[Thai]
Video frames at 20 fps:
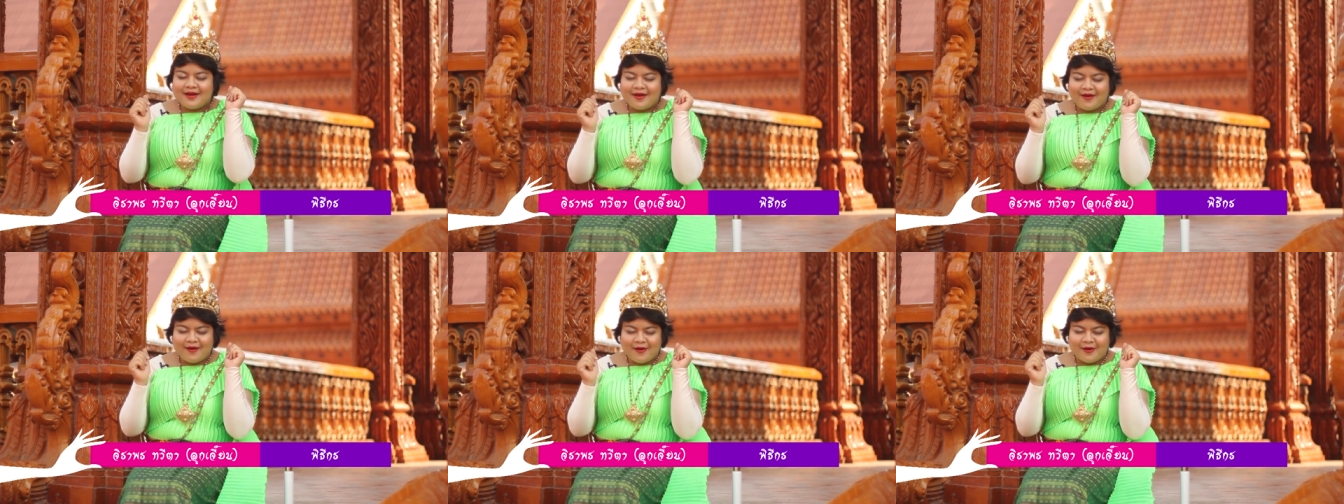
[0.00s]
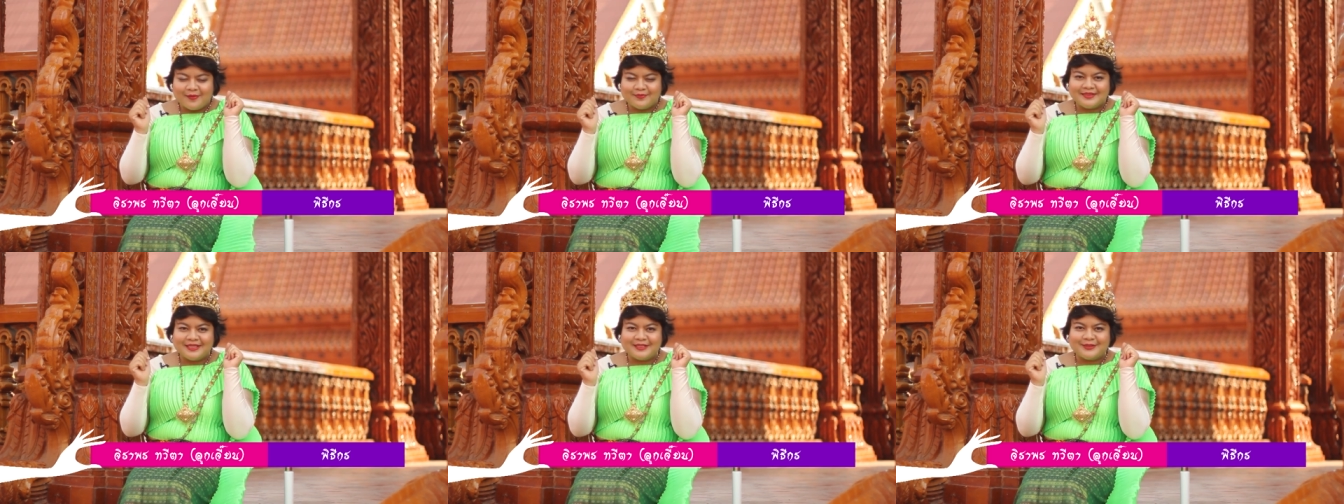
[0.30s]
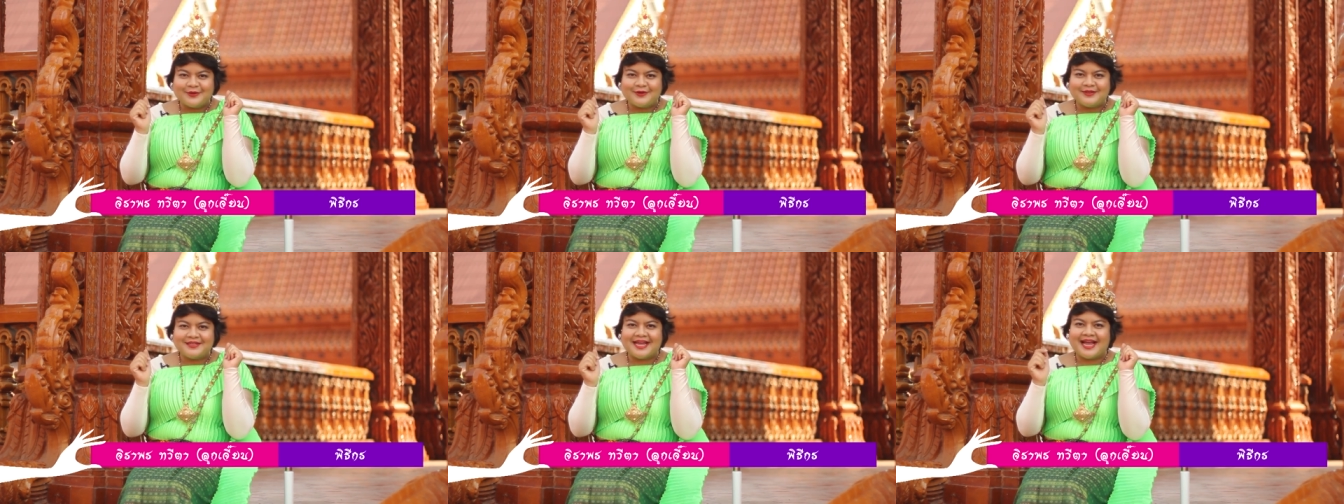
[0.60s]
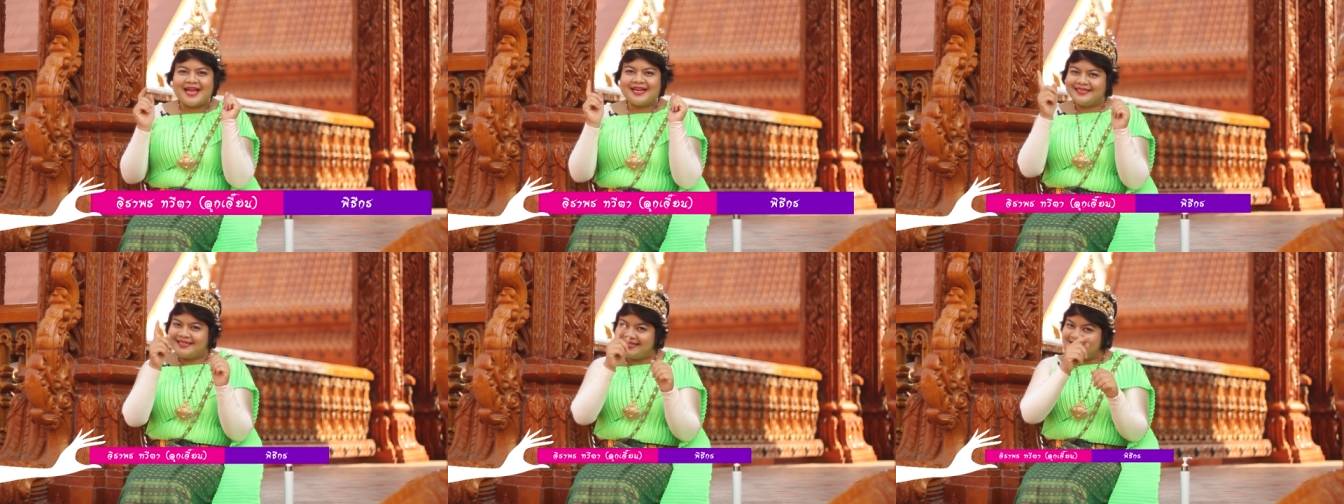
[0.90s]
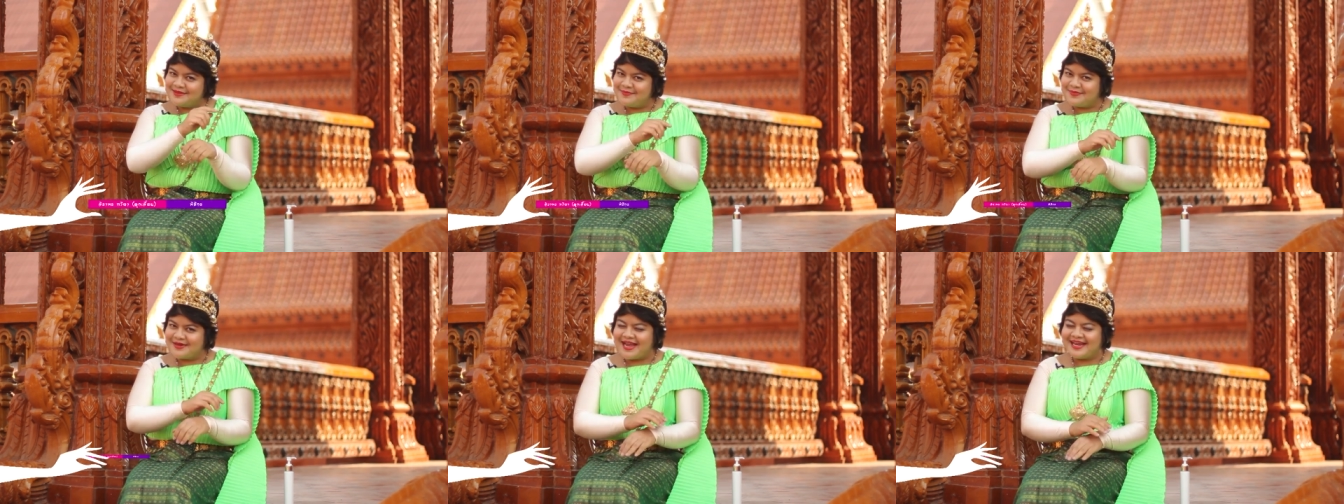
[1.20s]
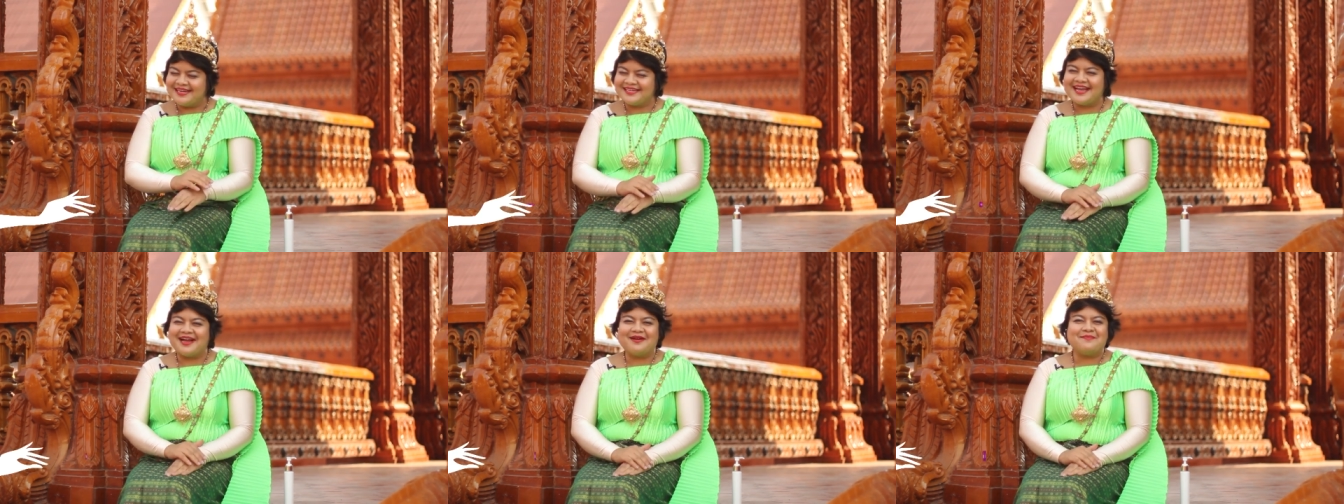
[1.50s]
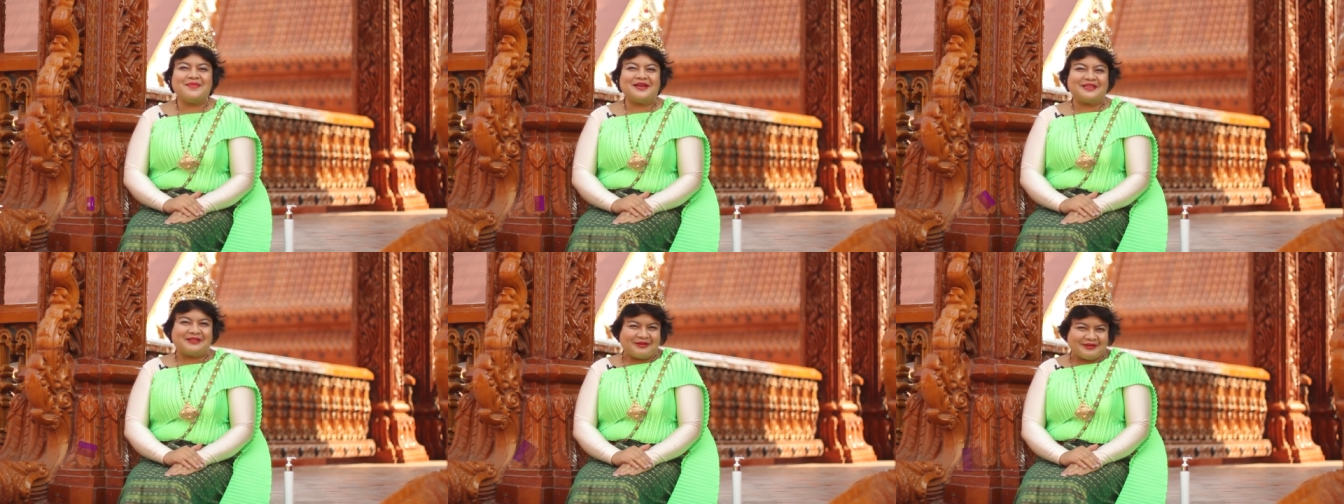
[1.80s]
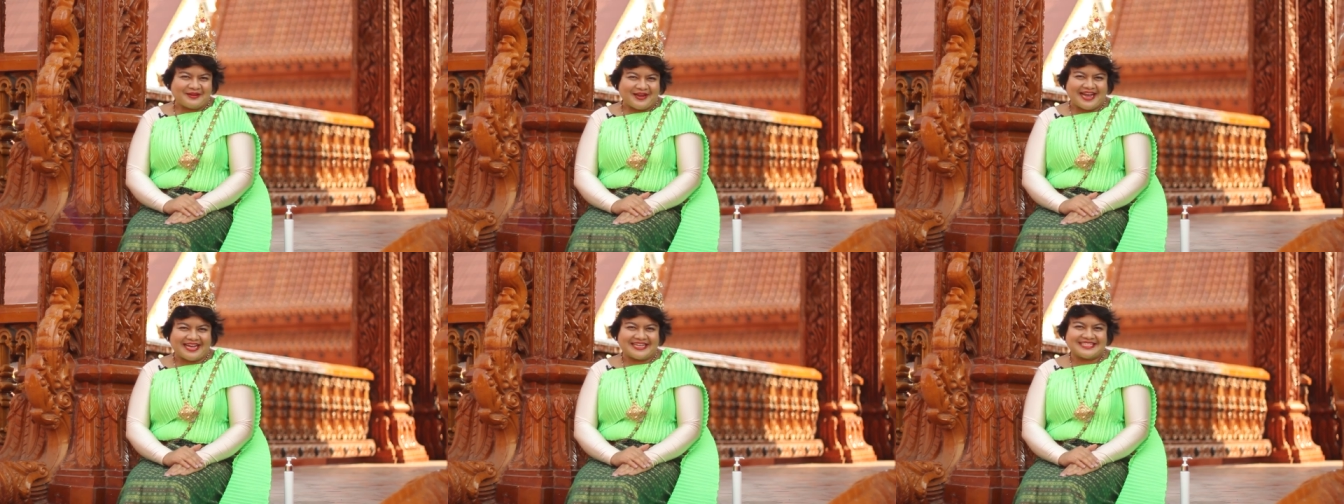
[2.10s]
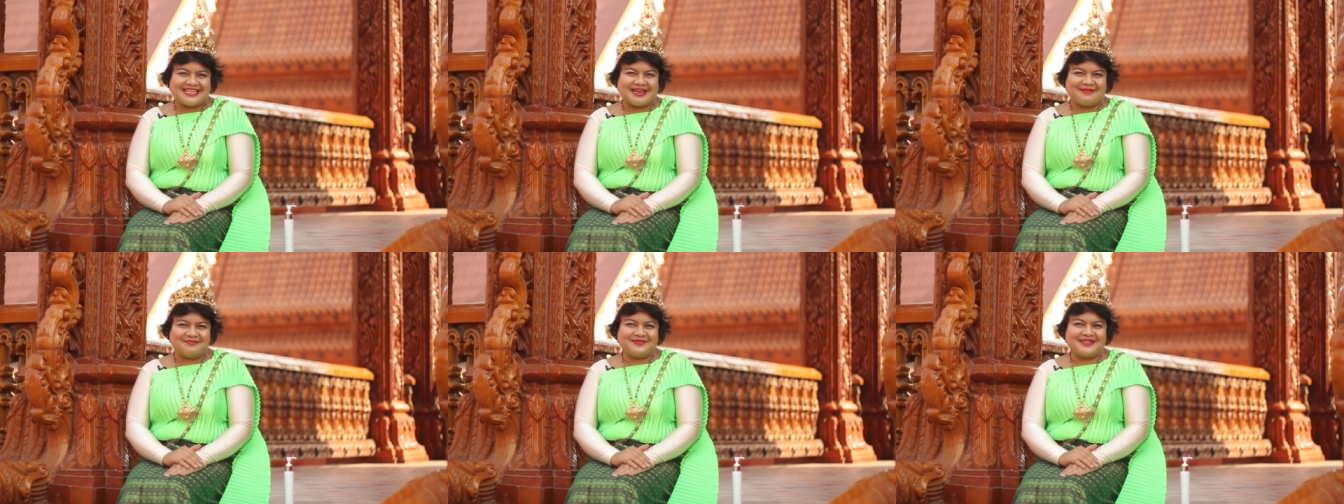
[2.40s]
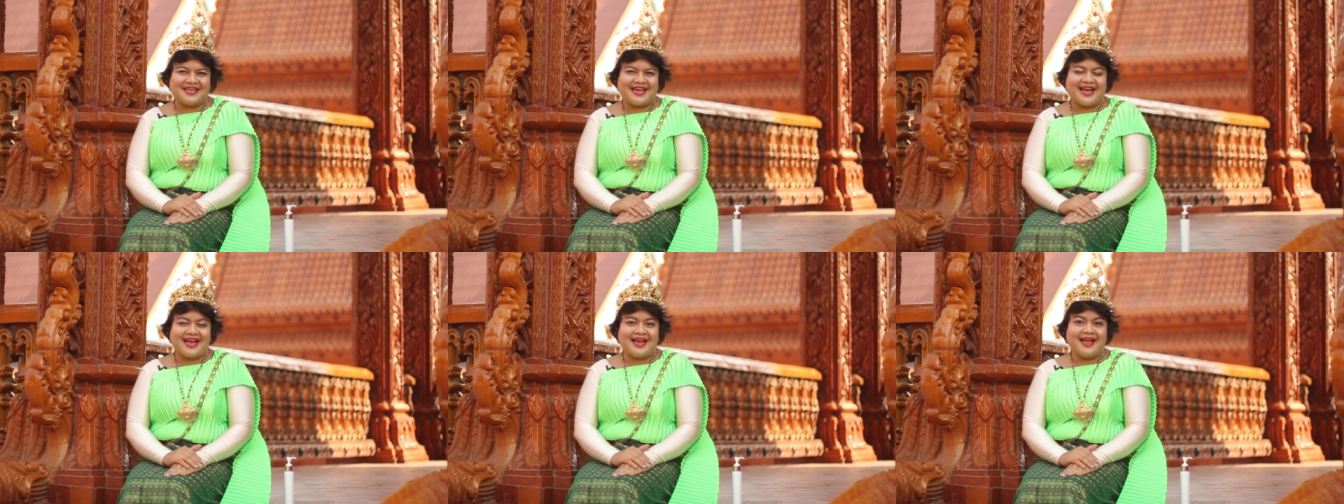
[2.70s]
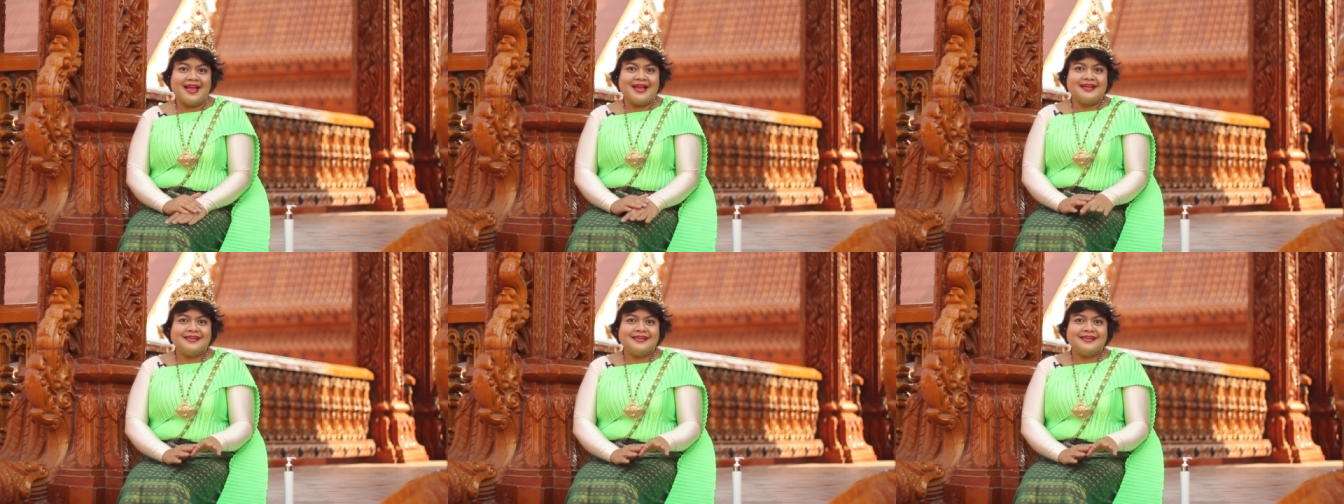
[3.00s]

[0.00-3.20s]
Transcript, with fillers: หอมติดทนนานที่สำคัญค่ะ ไม่ต้องทาซ้ำค่ะ